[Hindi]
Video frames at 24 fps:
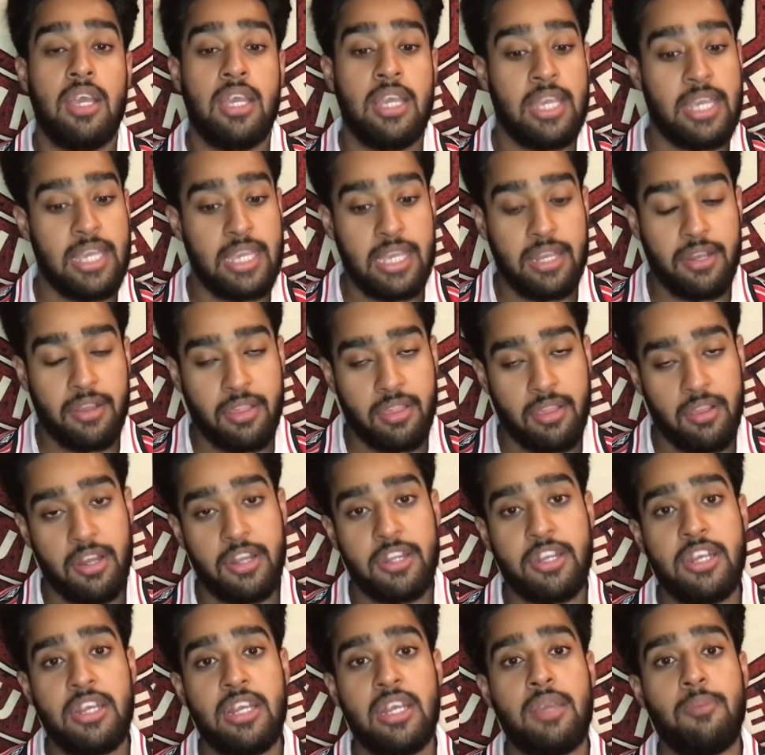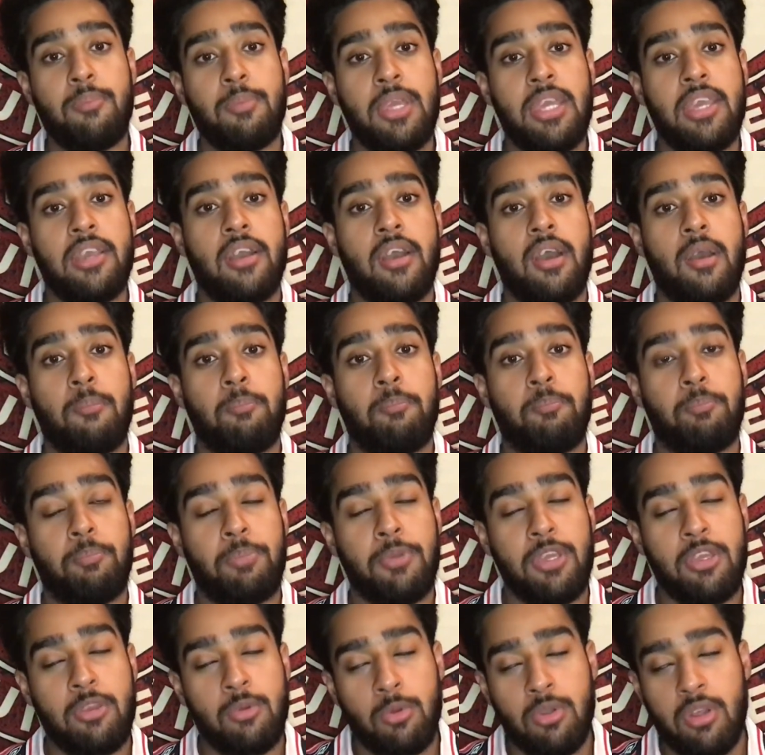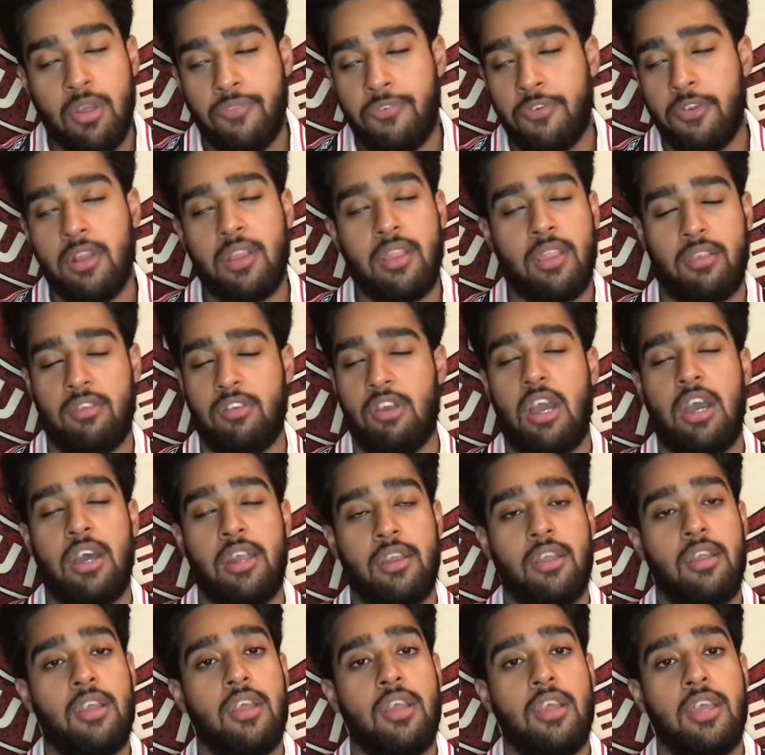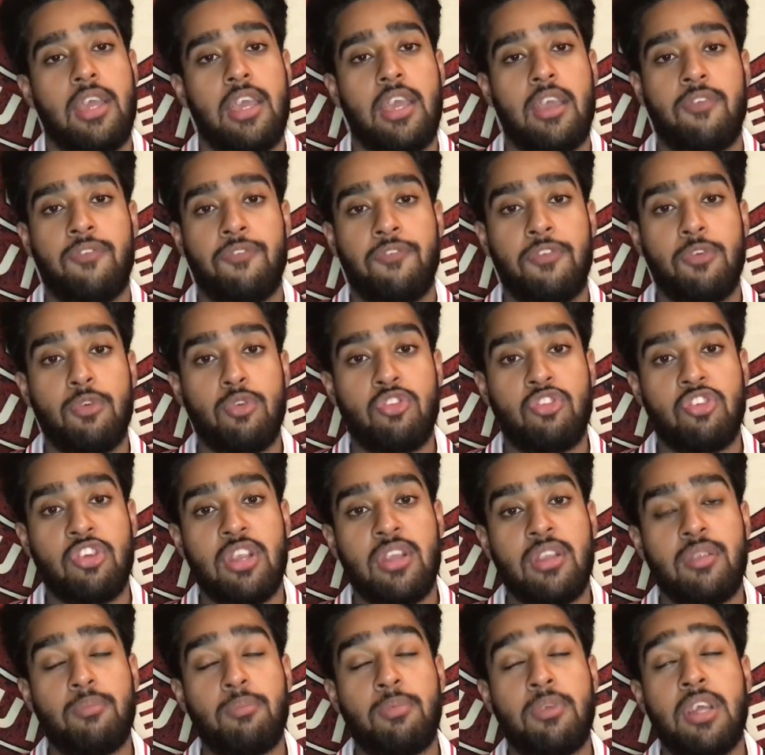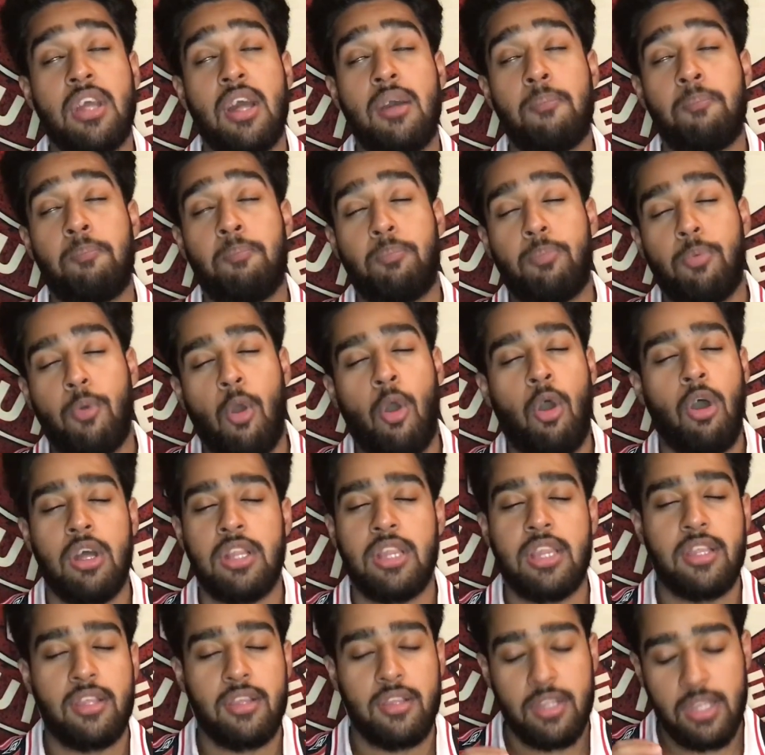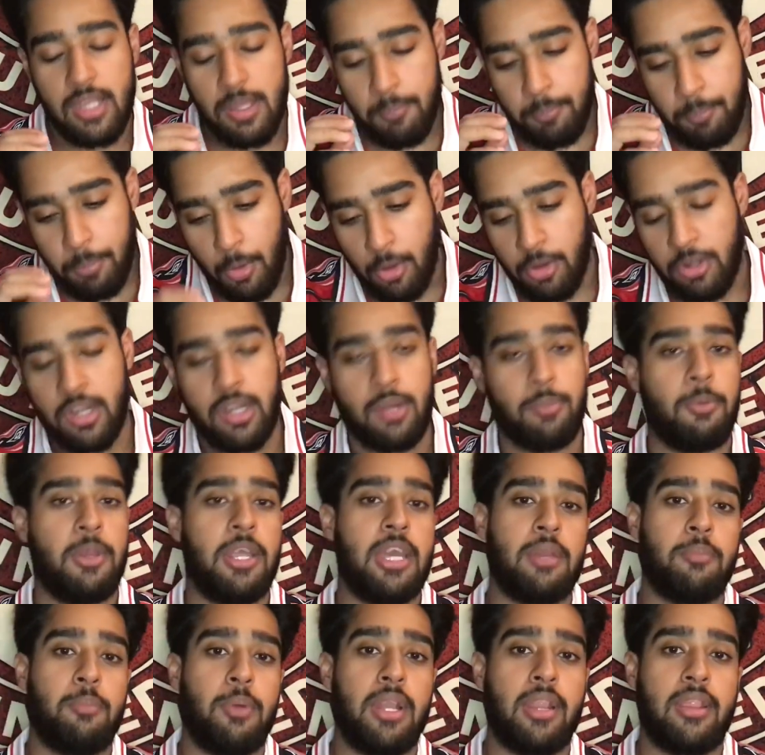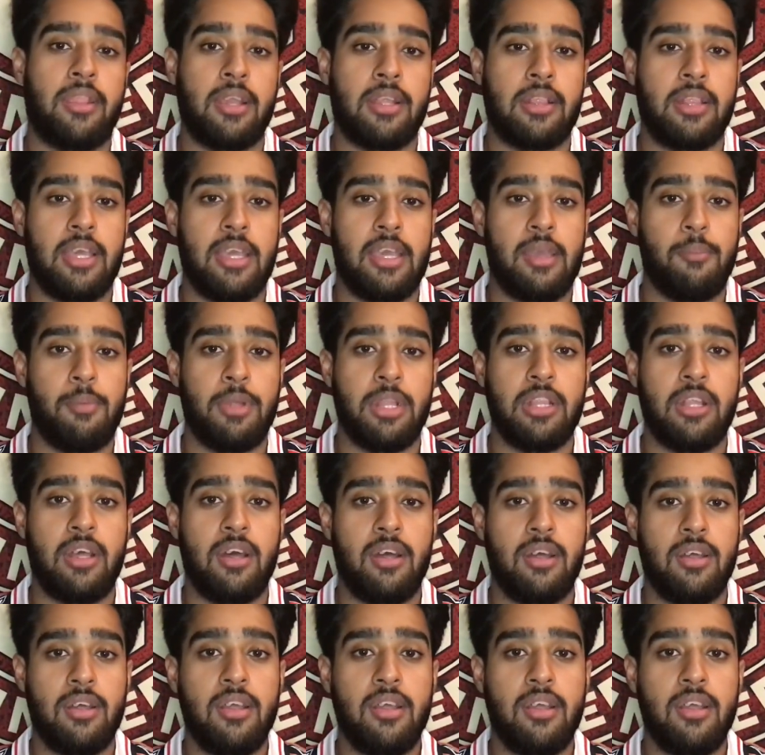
ही कैन सर्टनली बी अ ब्यूटिफुल स्टार एक फ्यूचर का बहुत इंपॉर्टेंट प्लेयर बन सकता है ये बंदा